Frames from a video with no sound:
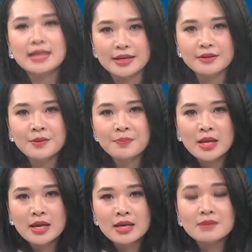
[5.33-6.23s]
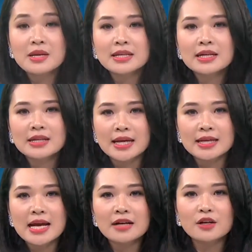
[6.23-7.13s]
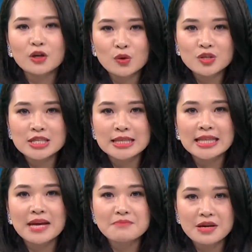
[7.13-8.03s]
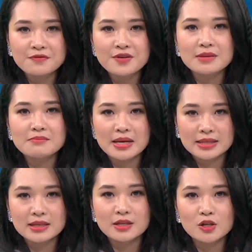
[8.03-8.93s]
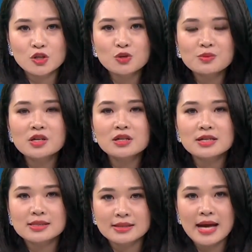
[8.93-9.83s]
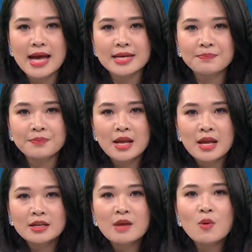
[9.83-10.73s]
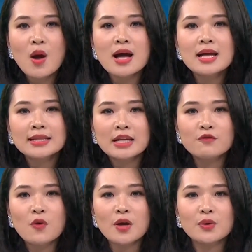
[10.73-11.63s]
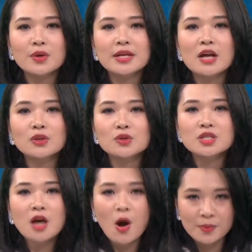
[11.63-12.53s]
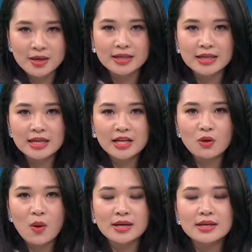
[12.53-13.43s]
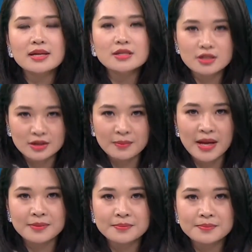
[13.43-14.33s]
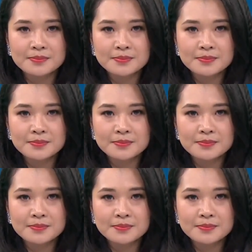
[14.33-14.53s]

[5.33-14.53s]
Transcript: trên cả nước. Hiện bệnh nhân này đang được điều trị tại Bệnh viện Bệnh nhiệt đới Trung ương cơ sở 2. Đêm qua, thành phố Hà Nội đã tổ chức họp khẩn liên quan đến trường hợp này.